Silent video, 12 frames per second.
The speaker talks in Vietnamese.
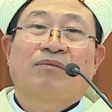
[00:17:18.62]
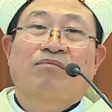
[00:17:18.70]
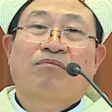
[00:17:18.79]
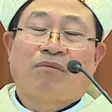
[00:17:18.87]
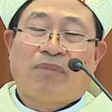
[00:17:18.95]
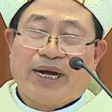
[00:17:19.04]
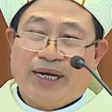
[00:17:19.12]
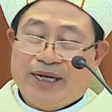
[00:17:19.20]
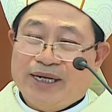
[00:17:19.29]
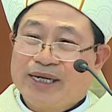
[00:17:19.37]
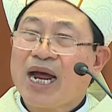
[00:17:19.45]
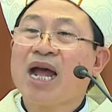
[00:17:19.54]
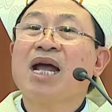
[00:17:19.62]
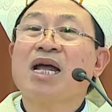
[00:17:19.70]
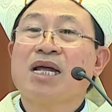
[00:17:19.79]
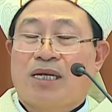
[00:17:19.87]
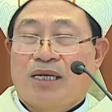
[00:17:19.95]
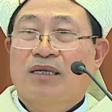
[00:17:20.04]
may
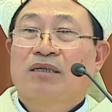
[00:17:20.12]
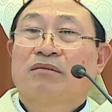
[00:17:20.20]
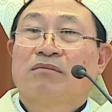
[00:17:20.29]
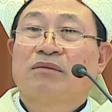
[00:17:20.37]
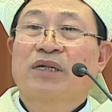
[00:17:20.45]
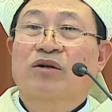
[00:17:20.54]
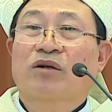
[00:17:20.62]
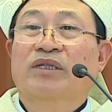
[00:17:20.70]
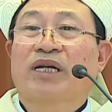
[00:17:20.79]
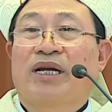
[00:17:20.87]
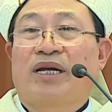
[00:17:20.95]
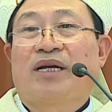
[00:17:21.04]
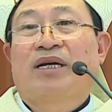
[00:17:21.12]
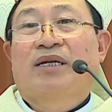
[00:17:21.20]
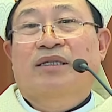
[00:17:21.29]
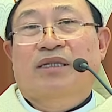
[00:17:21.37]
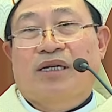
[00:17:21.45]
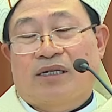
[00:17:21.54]
ra mới có thể
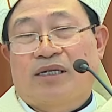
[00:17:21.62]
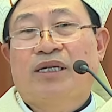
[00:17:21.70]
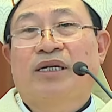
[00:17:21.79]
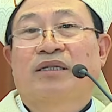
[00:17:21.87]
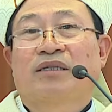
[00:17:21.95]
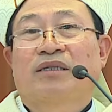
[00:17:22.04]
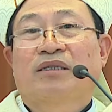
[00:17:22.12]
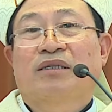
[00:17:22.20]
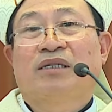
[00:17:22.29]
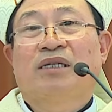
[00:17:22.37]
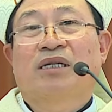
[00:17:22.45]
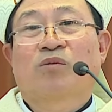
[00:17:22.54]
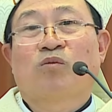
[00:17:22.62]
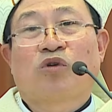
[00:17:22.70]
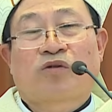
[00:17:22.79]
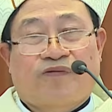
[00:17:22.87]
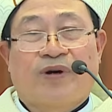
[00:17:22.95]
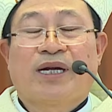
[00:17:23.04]
thực hiện được
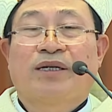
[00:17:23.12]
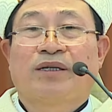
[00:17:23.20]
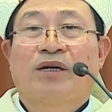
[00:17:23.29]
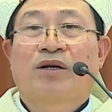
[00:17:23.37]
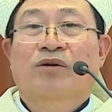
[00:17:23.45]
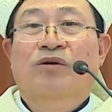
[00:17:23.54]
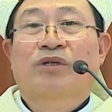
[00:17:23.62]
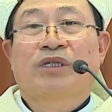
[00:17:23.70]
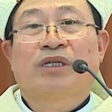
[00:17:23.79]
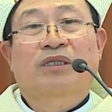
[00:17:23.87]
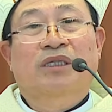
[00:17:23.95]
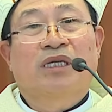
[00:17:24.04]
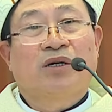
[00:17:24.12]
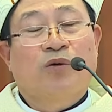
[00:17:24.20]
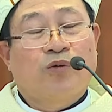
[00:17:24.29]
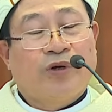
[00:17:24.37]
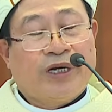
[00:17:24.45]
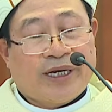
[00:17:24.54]
một phần của sự tự
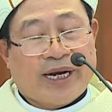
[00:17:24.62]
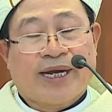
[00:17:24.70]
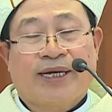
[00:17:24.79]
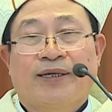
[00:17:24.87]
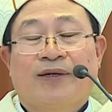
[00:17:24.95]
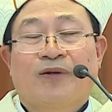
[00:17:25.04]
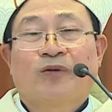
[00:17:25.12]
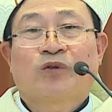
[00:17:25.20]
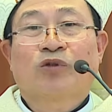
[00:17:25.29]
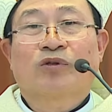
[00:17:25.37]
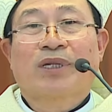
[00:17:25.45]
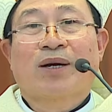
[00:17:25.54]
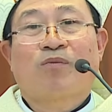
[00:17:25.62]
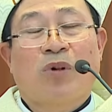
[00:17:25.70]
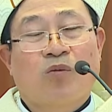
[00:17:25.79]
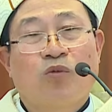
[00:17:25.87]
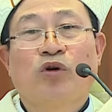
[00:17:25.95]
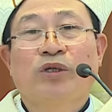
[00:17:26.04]
hủy này chúng ta
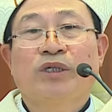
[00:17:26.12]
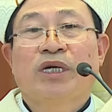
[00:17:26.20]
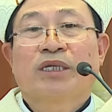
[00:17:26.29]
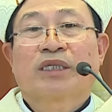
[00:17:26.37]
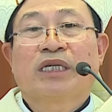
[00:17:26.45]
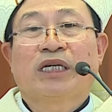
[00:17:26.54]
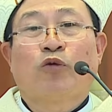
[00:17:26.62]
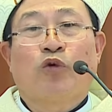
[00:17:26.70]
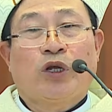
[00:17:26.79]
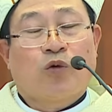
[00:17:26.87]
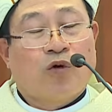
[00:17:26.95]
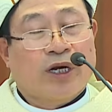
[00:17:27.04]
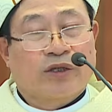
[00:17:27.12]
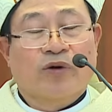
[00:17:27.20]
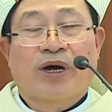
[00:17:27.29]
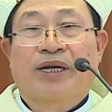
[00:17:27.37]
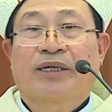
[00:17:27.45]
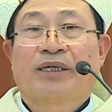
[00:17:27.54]
mong muốn tự hủy hoàn
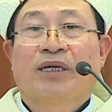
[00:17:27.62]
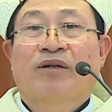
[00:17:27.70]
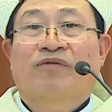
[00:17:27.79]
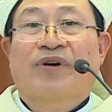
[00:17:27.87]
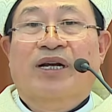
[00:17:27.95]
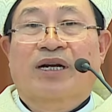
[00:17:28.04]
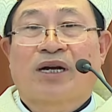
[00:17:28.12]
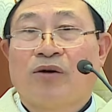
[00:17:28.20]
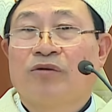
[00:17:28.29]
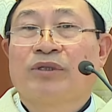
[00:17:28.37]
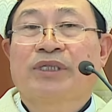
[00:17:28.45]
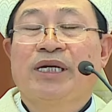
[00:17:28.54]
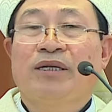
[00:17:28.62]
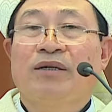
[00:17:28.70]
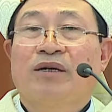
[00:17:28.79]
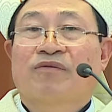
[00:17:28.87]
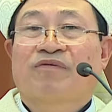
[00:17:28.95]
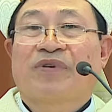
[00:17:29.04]
toàn phải cầu xin
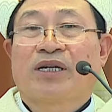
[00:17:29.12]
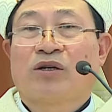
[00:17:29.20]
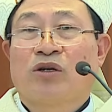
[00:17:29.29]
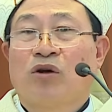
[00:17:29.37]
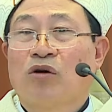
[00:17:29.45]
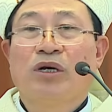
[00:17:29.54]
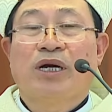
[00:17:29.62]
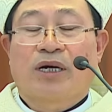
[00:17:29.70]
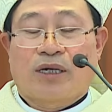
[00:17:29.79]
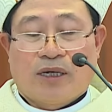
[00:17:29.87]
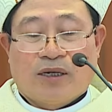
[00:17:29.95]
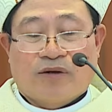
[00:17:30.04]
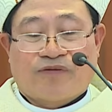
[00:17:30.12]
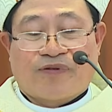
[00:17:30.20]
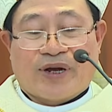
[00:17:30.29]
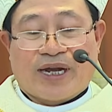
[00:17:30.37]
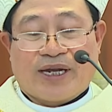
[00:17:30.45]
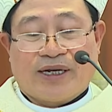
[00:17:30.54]
phải nỗ lực
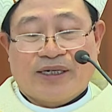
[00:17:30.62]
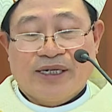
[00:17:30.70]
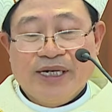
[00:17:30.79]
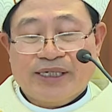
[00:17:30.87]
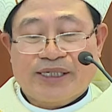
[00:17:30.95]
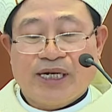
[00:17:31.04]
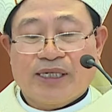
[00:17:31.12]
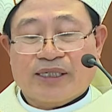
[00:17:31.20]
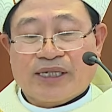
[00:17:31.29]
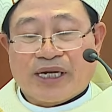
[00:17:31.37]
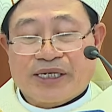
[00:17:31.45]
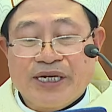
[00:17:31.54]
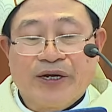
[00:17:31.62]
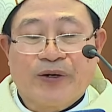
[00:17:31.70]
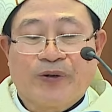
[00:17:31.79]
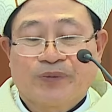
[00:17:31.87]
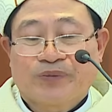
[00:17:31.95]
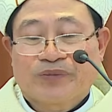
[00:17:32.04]
phải hy sinh thật nhiều